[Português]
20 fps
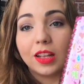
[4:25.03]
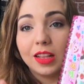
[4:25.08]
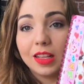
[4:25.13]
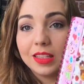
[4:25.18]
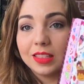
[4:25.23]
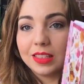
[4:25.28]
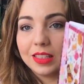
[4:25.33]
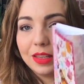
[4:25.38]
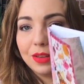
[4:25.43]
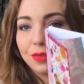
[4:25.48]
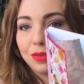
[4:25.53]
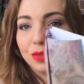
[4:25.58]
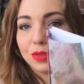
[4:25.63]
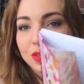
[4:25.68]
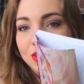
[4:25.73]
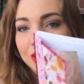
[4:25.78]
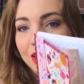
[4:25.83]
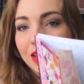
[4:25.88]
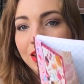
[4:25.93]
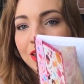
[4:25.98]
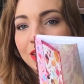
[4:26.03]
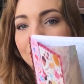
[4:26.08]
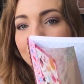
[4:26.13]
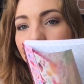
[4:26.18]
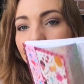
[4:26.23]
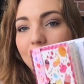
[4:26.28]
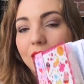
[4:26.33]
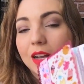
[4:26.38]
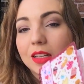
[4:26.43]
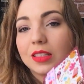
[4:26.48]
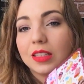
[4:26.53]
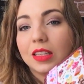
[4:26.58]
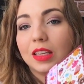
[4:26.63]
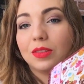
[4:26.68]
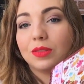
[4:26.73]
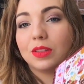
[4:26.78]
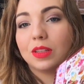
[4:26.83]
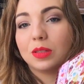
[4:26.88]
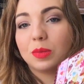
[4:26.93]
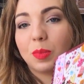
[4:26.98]
adesivos, né? No caso
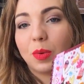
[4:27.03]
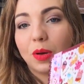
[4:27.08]
aqui vocês